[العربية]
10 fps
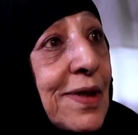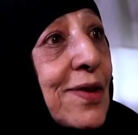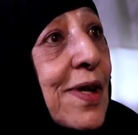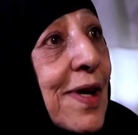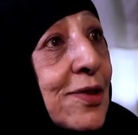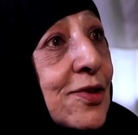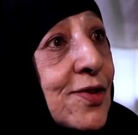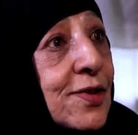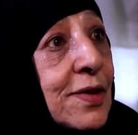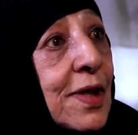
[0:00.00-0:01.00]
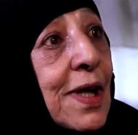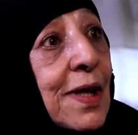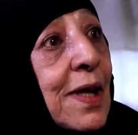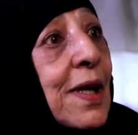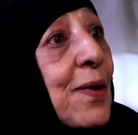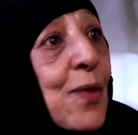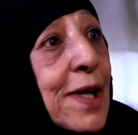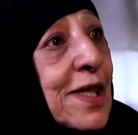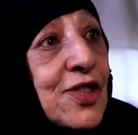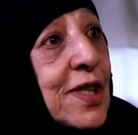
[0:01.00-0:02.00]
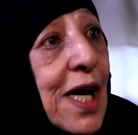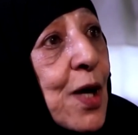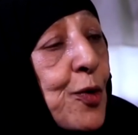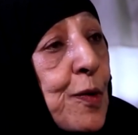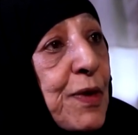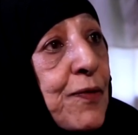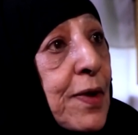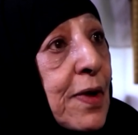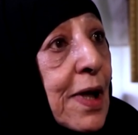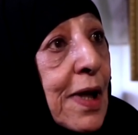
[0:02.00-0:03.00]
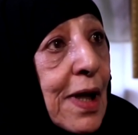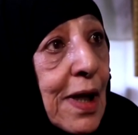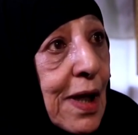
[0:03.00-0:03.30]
اديت لها نص وانا اصير اعاون امي في